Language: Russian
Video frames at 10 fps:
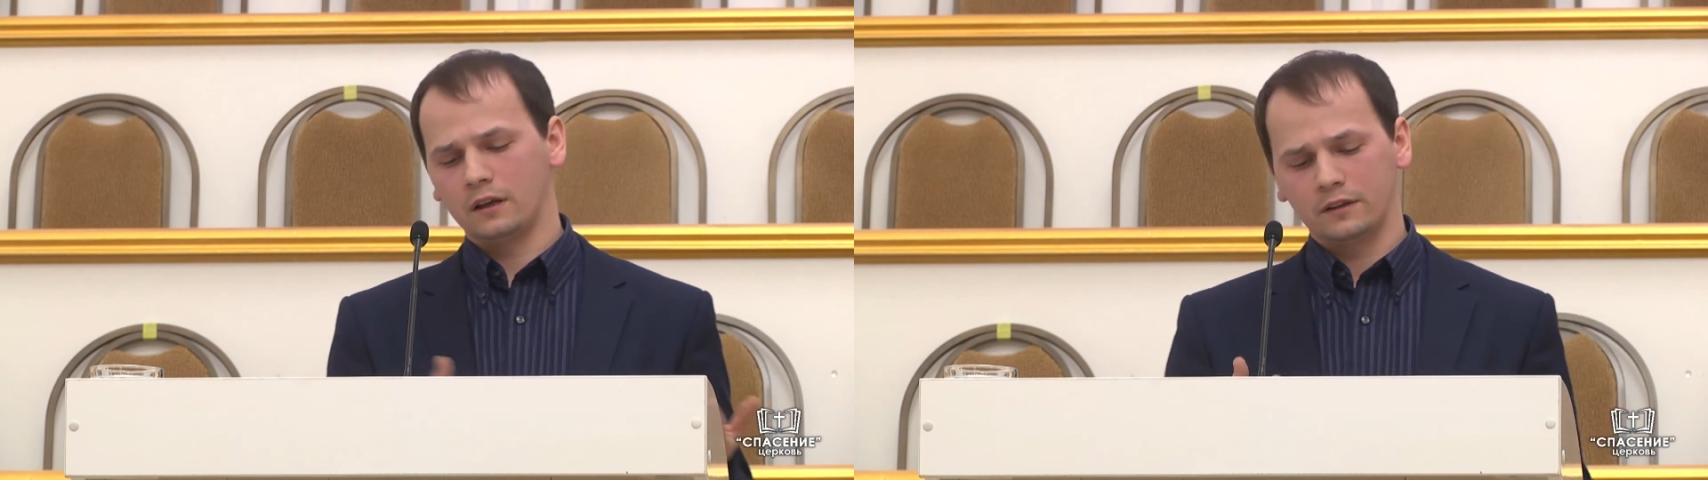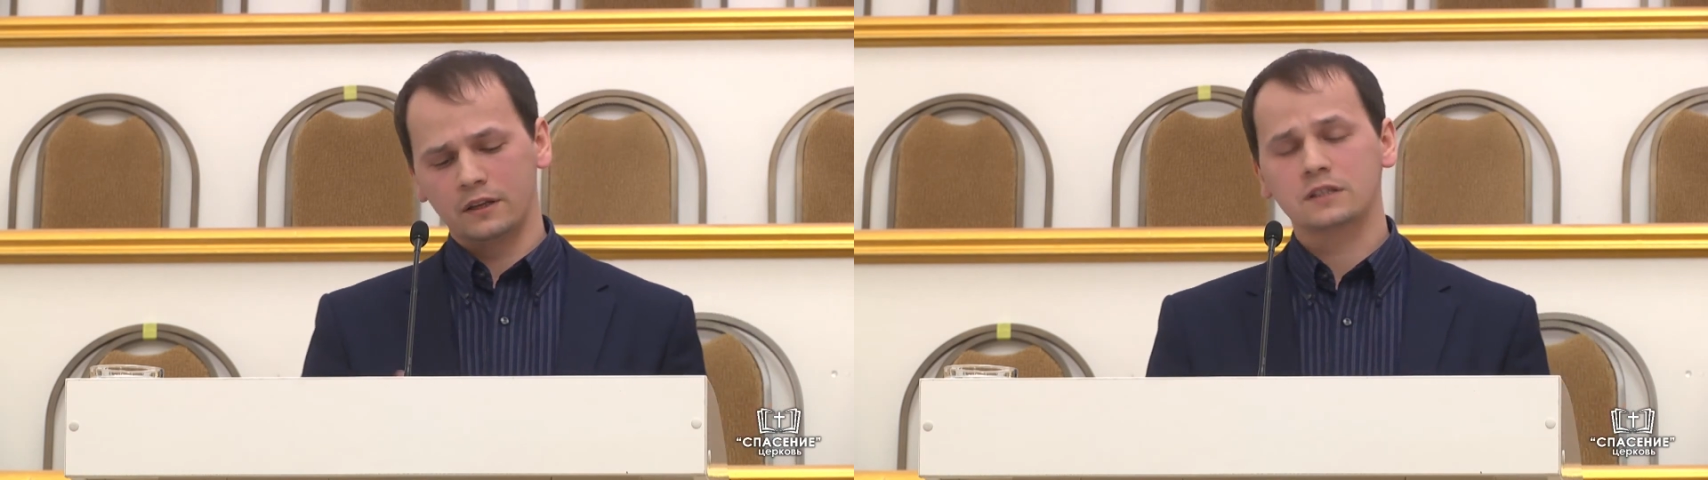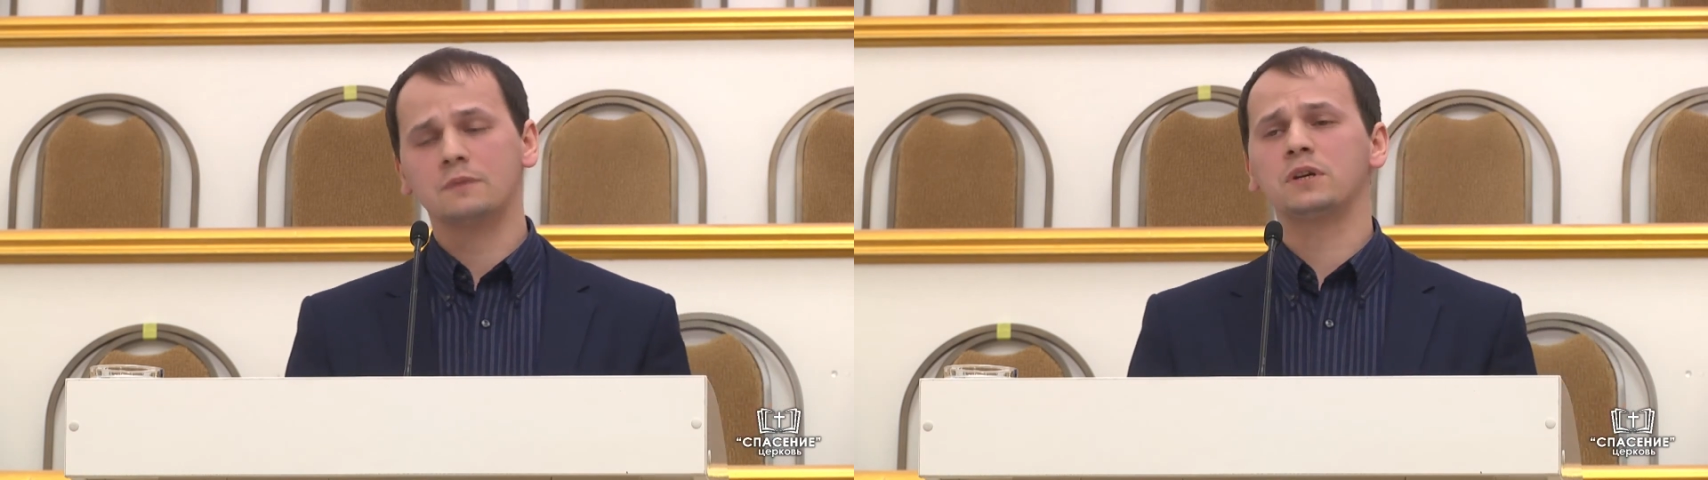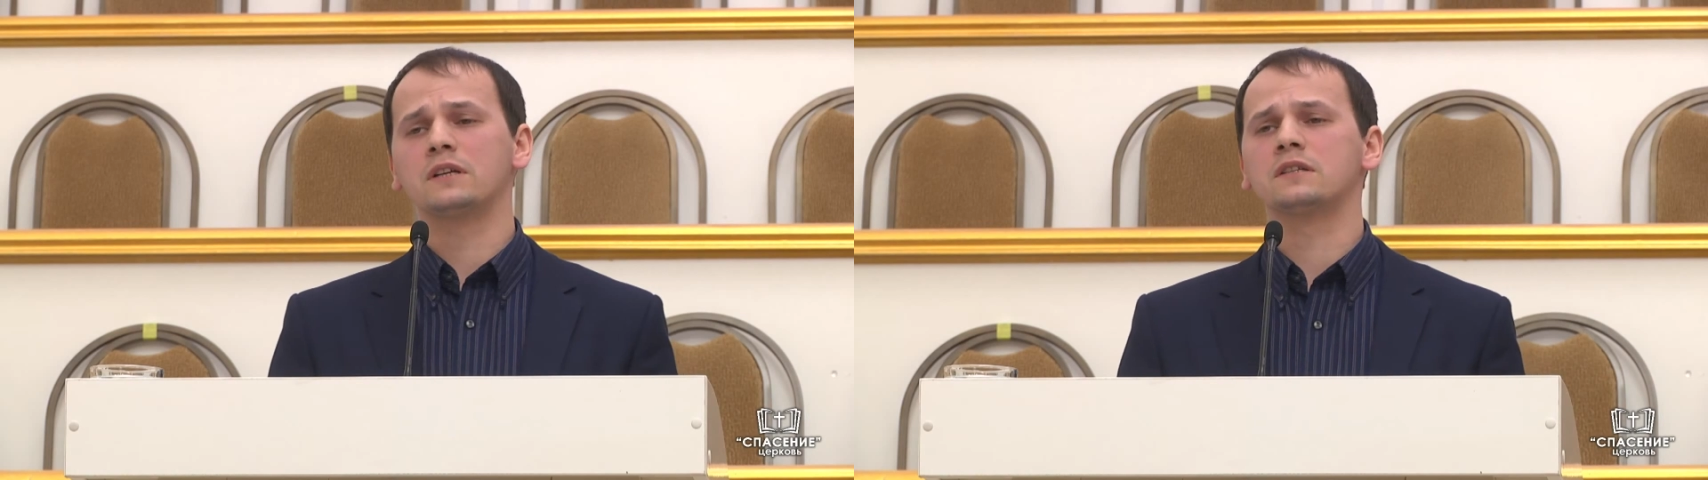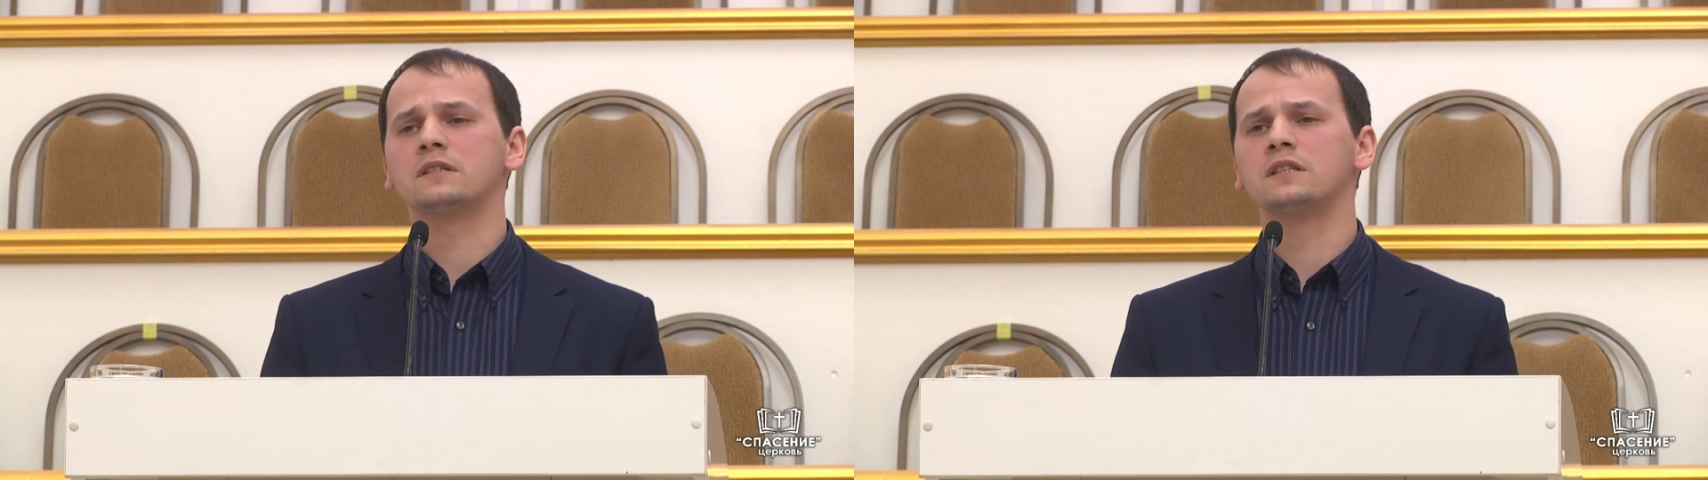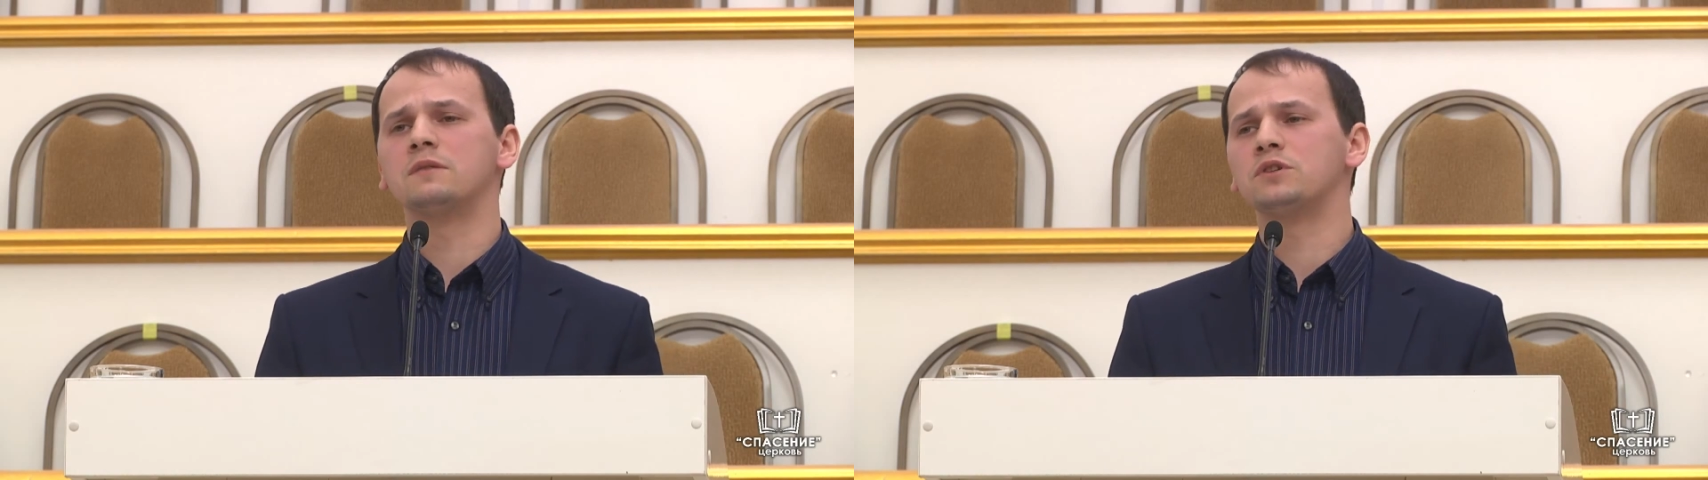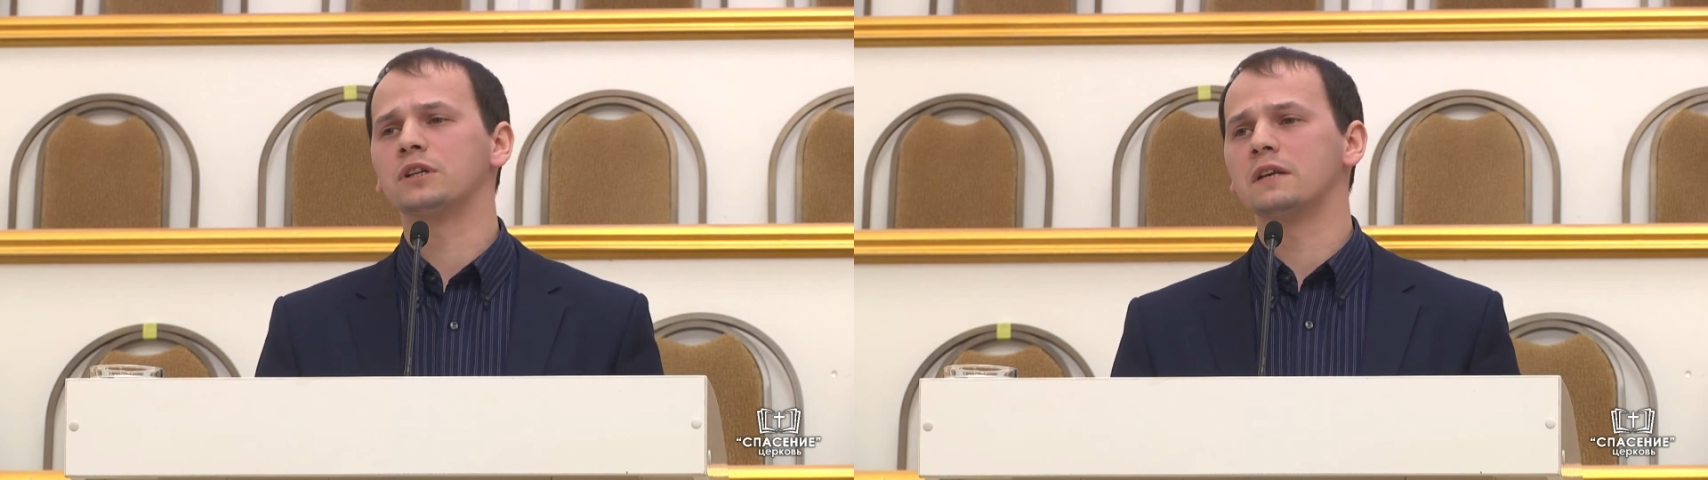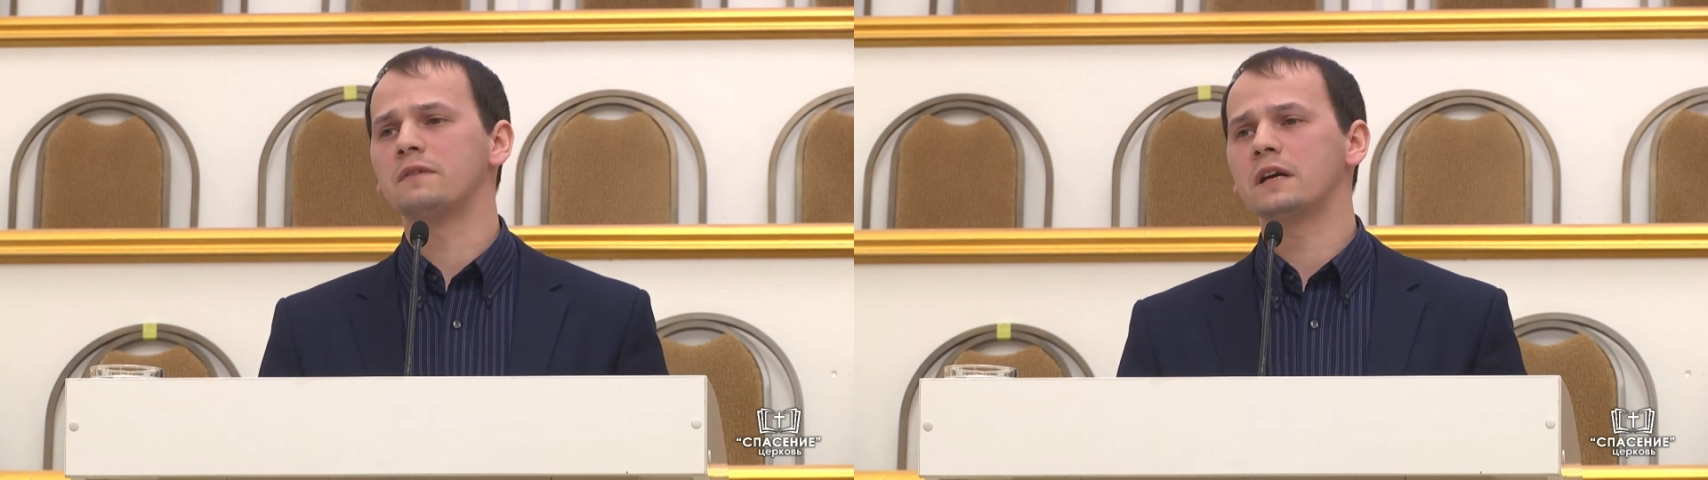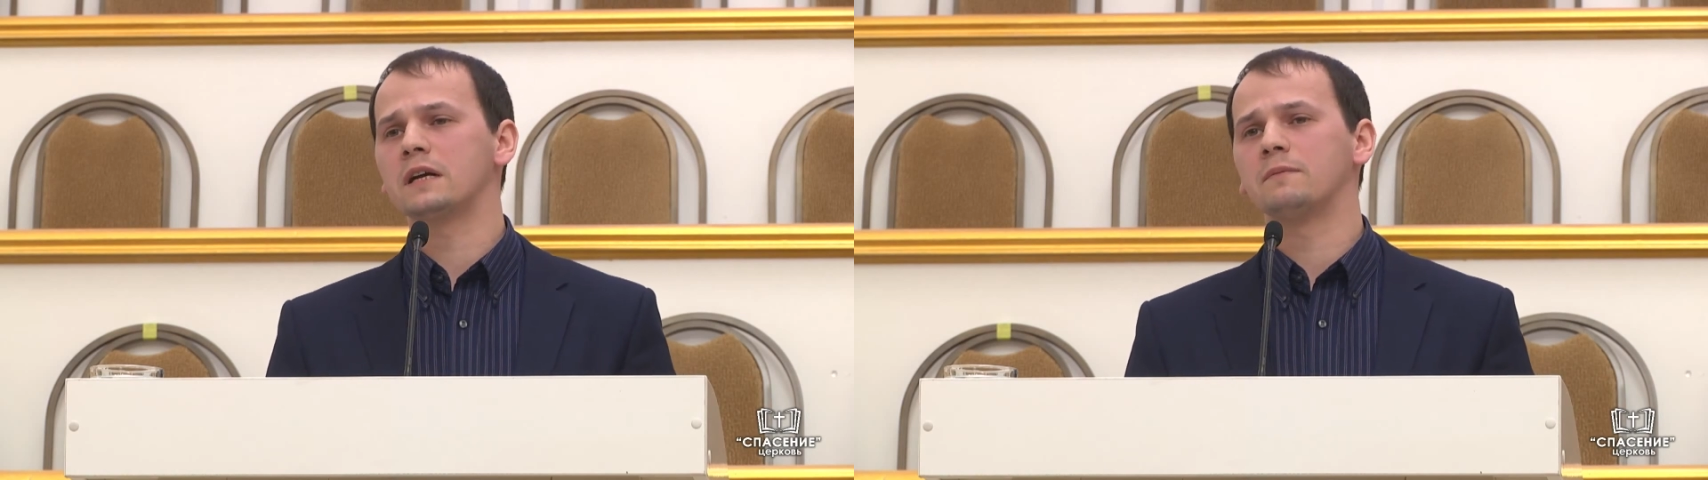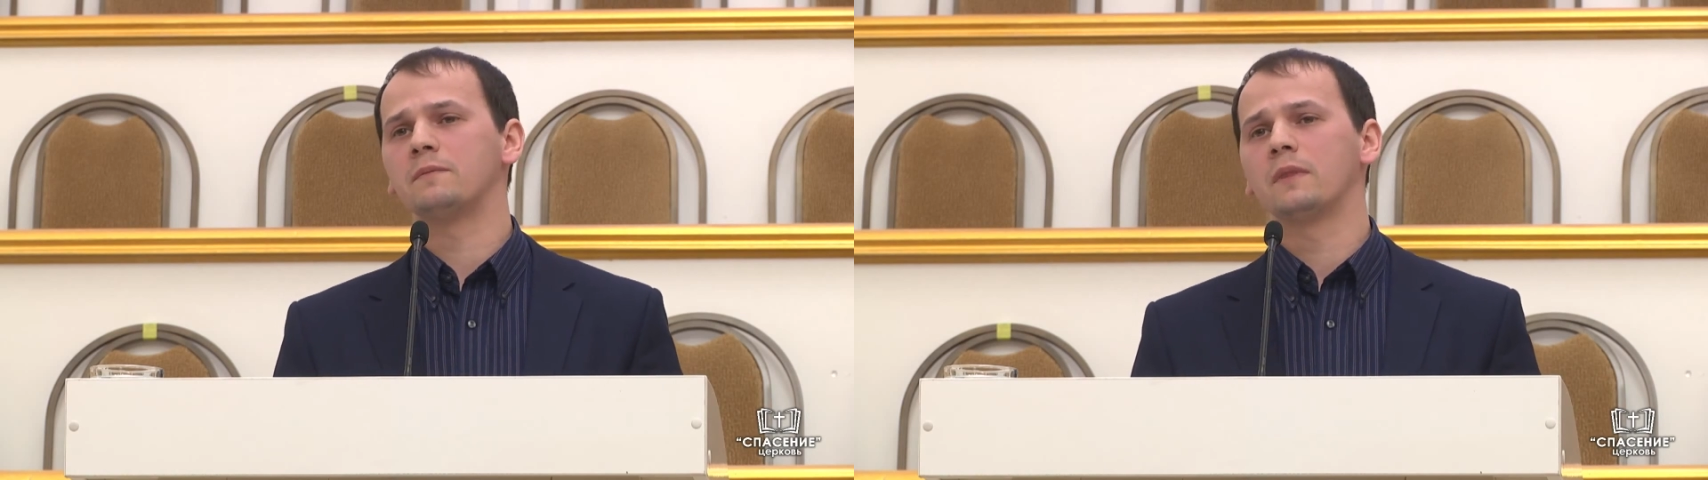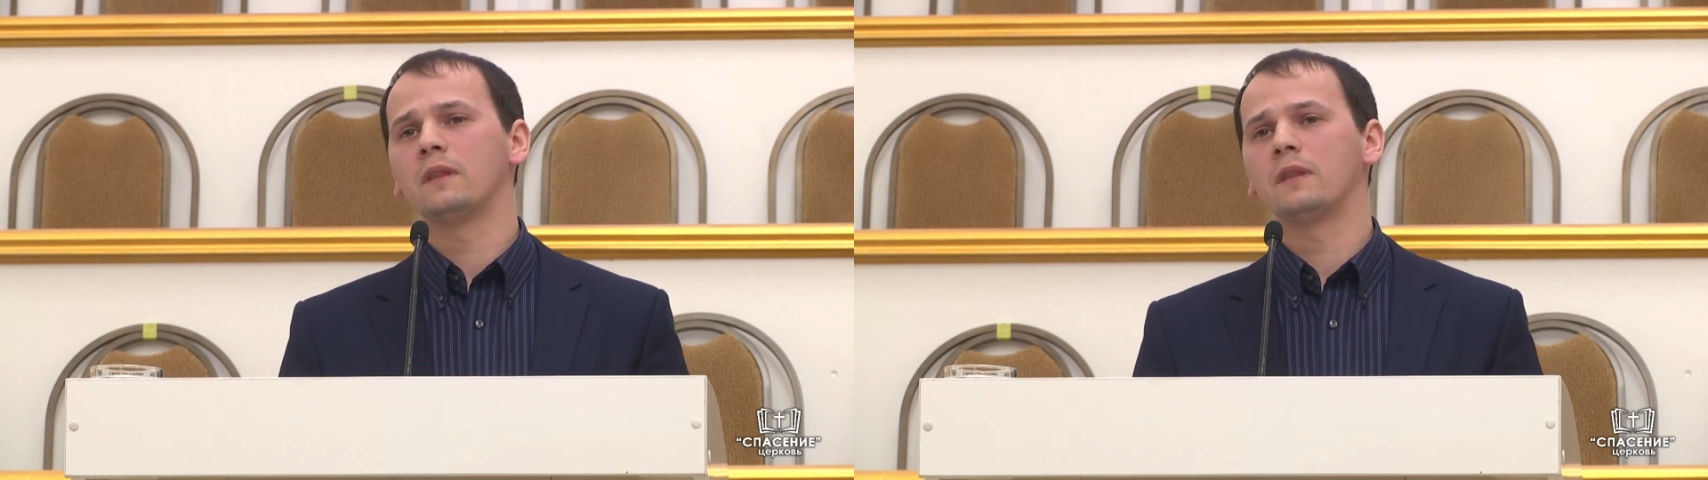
Однажды общался с одним человеком,